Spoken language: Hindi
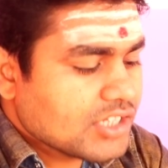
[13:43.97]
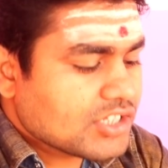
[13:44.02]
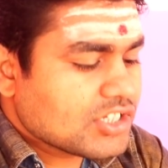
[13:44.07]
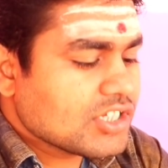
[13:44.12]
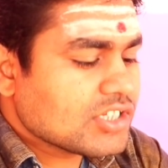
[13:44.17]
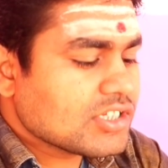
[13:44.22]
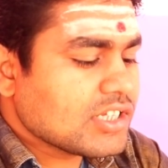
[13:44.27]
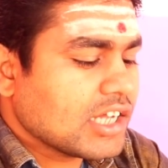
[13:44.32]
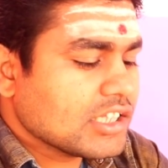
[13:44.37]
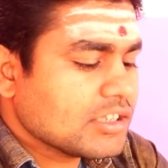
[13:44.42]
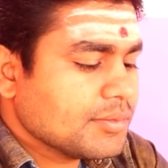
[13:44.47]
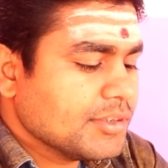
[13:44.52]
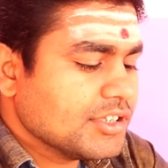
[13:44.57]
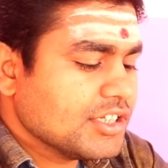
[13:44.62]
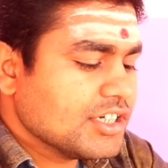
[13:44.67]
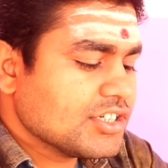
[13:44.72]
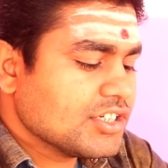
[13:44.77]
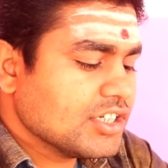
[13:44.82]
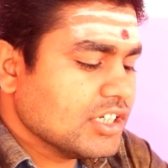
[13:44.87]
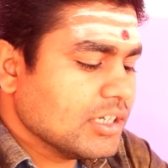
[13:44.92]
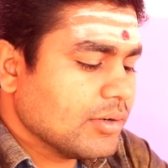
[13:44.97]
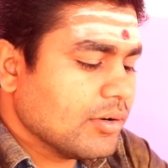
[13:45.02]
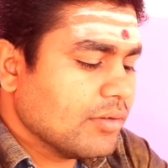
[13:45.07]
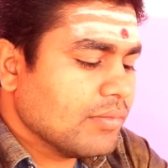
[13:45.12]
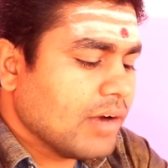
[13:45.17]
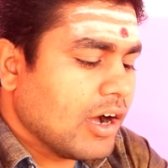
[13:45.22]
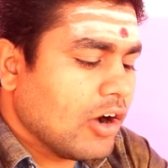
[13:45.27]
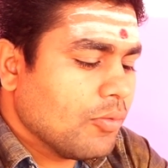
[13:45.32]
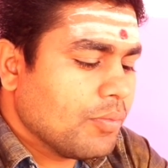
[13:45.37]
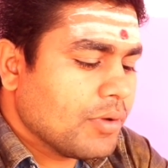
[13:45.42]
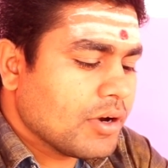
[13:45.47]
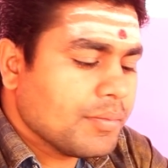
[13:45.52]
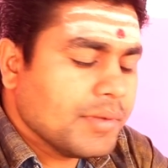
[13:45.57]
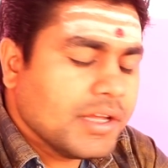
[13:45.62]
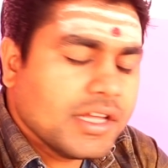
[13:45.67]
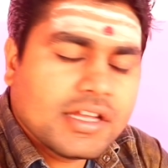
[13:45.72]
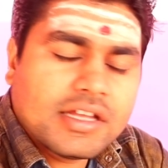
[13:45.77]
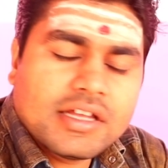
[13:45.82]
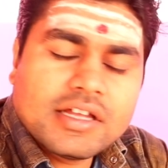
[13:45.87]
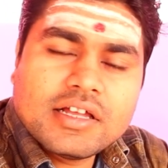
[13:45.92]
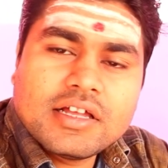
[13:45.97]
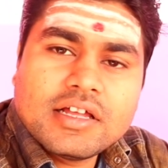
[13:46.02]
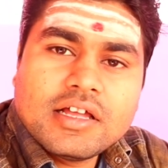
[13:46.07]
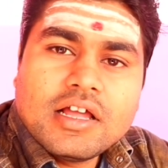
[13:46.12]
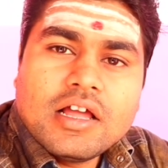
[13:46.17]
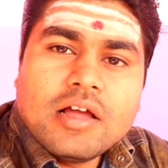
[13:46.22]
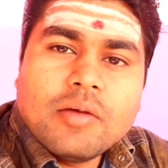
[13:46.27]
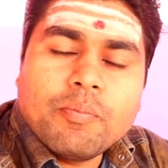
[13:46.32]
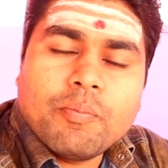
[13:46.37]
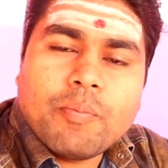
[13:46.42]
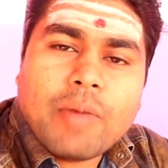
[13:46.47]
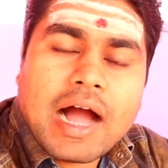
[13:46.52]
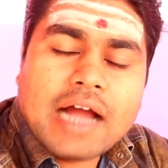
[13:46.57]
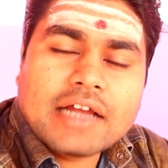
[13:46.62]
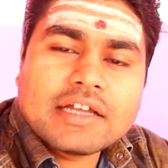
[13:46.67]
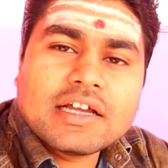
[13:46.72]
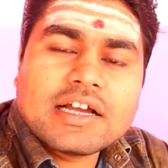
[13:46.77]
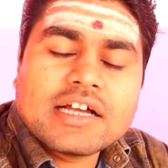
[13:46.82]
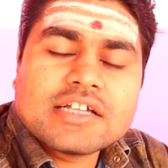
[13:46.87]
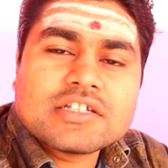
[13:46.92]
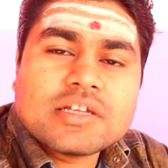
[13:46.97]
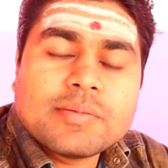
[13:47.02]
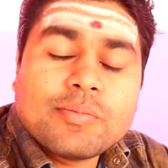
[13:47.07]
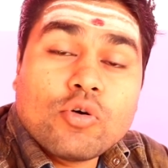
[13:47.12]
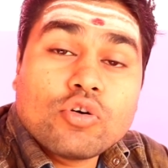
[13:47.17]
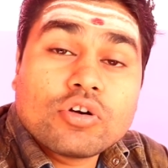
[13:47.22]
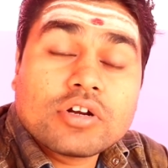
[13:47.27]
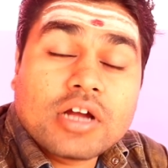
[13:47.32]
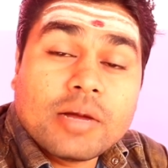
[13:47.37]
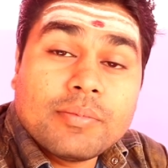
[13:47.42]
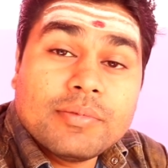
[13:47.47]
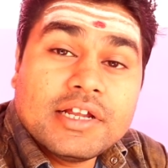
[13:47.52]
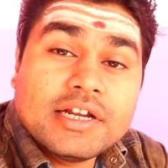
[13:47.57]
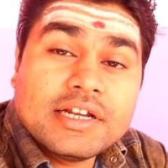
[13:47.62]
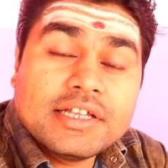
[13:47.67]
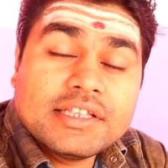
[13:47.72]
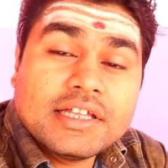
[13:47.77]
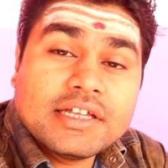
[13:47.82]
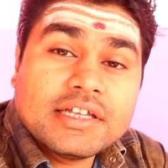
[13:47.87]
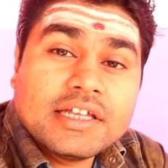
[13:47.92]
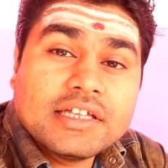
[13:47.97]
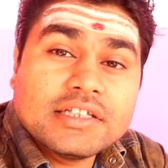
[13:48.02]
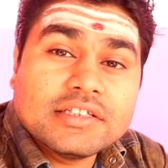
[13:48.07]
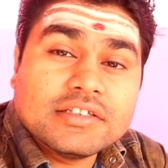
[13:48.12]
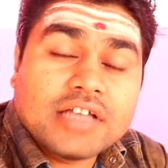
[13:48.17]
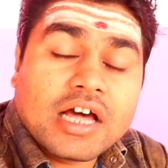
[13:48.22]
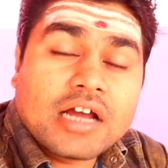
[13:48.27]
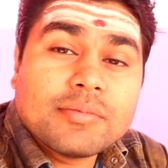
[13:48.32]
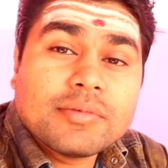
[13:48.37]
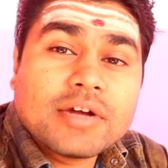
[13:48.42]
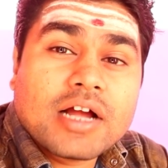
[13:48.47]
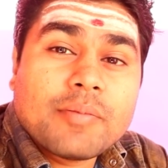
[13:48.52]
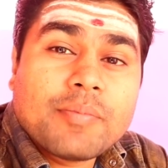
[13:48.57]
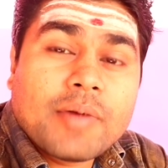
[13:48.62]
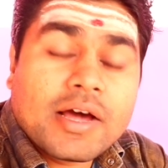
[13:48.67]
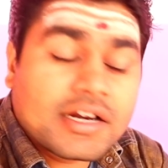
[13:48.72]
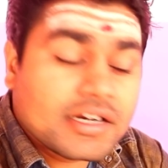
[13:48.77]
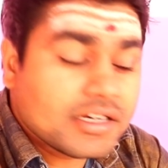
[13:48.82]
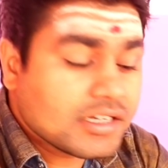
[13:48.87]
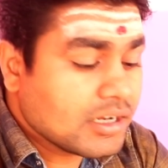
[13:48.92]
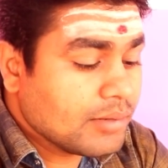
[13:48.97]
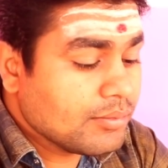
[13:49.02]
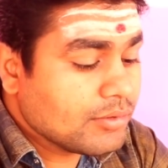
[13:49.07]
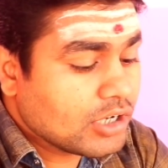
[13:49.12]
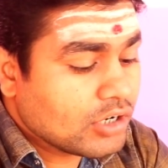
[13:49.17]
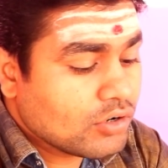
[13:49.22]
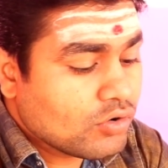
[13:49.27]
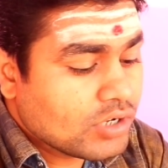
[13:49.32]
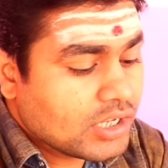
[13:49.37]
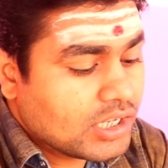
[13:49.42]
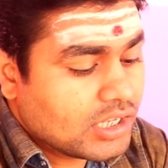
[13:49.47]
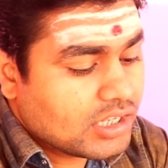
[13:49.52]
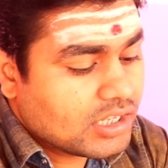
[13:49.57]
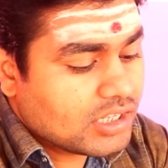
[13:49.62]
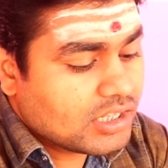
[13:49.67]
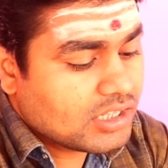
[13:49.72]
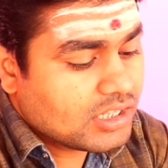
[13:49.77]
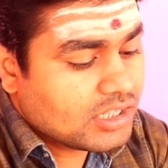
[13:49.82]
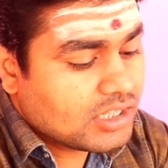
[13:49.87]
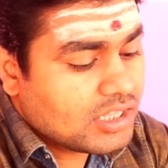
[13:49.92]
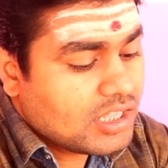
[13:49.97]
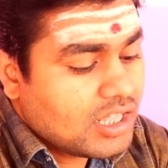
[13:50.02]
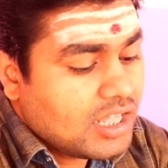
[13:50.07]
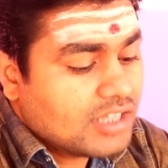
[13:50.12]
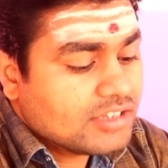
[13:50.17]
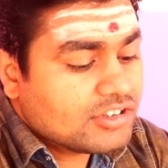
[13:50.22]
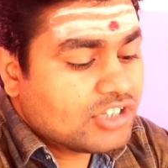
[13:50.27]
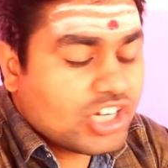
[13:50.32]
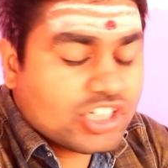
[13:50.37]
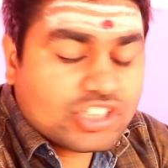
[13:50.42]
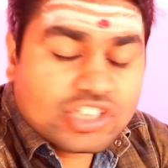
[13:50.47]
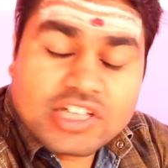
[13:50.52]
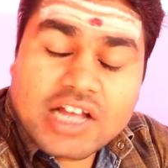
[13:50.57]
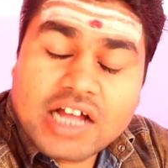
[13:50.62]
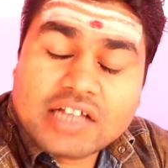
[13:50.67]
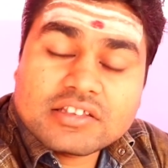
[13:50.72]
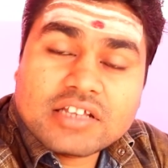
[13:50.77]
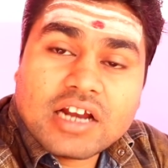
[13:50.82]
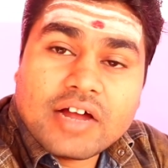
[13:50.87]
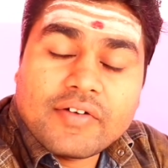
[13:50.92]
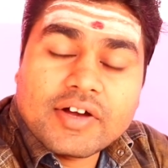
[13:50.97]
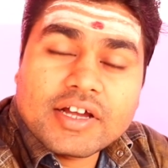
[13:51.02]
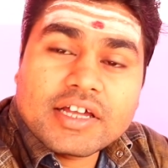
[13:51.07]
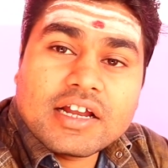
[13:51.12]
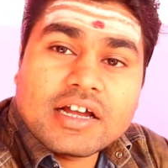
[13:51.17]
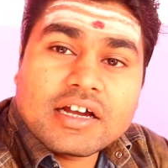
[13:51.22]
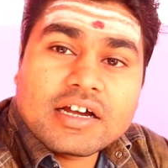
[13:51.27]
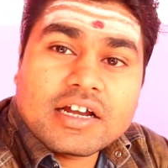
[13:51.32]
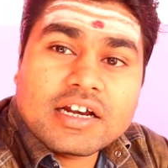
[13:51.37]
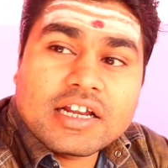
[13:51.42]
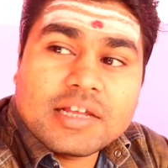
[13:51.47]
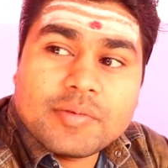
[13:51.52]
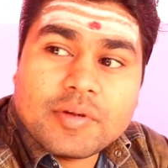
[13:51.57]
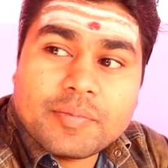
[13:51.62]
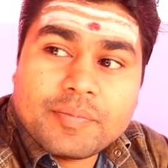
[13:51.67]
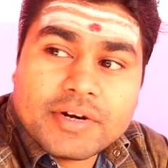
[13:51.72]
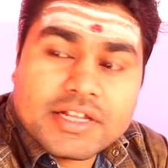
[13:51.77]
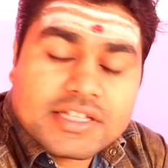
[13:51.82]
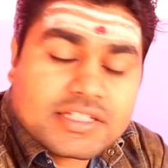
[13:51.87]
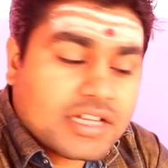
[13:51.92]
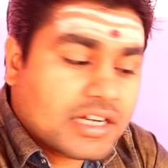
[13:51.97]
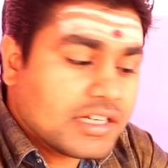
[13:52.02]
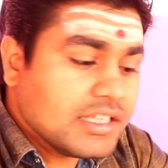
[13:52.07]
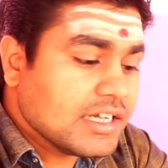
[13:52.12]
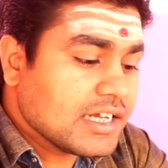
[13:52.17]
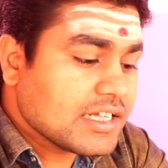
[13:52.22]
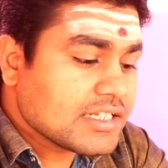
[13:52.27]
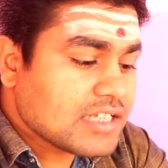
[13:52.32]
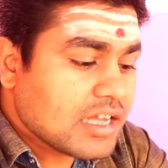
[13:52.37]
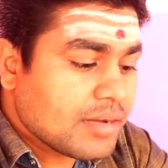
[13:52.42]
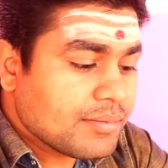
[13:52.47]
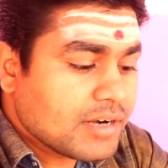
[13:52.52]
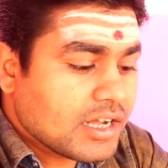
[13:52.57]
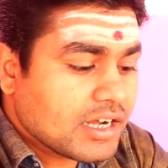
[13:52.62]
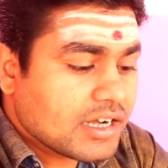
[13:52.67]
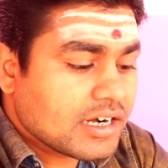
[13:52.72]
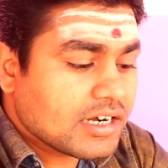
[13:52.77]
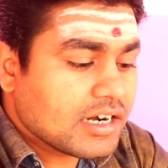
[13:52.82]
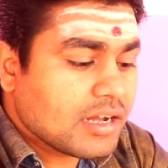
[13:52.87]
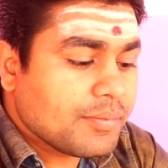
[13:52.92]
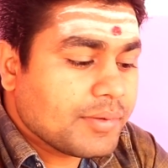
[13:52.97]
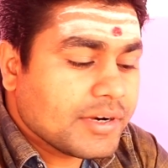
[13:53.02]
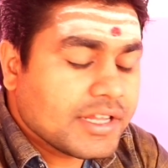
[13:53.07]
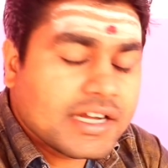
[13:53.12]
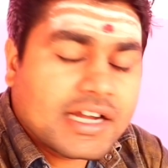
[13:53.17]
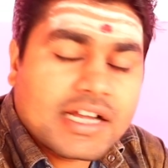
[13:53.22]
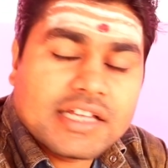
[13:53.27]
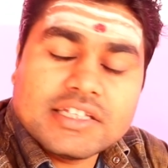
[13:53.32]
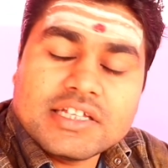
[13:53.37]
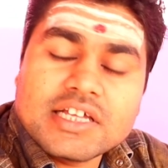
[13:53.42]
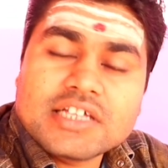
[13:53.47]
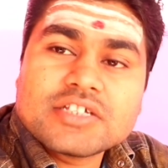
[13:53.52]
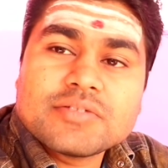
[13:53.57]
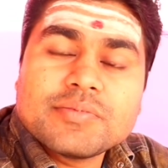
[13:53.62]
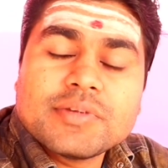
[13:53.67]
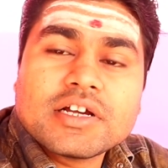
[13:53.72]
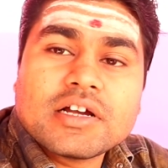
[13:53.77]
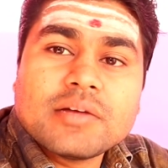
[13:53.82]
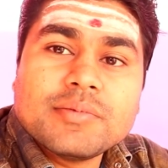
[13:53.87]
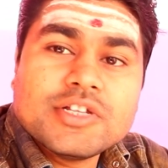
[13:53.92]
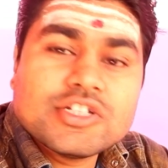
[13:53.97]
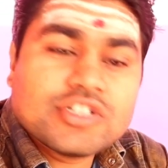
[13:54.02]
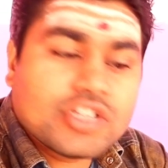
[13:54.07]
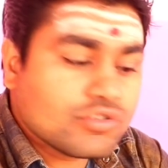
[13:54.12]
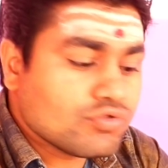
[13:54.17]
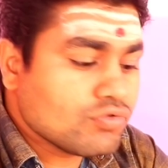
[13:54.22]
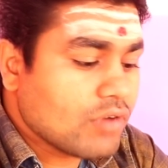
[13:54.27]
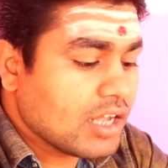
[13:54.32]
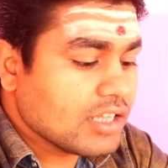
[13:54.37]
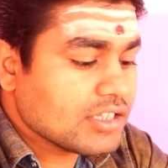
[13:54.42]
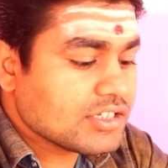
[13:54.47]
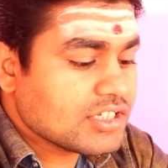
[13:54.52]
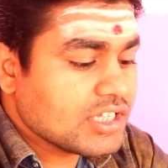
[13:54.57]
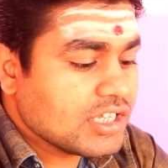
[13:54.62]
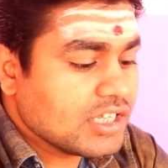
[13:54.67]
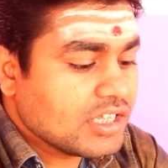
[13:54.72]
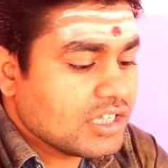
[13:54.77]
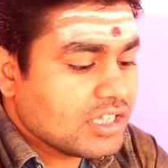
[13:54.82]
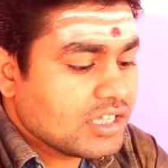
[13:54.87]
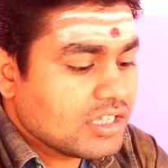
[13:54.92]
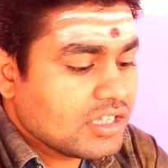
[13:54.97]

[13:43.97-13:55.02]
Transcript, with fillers: इसके सातवीं दृष्टि नवम भाव पर में भाग्य का सपोर्ट कम लेने देंगे धर्म का पालन कम करोगे तीर्थ यात्रा वगैरह करने में परेशानी का सामना करना पड़ेगा यश में कमी ससुराल से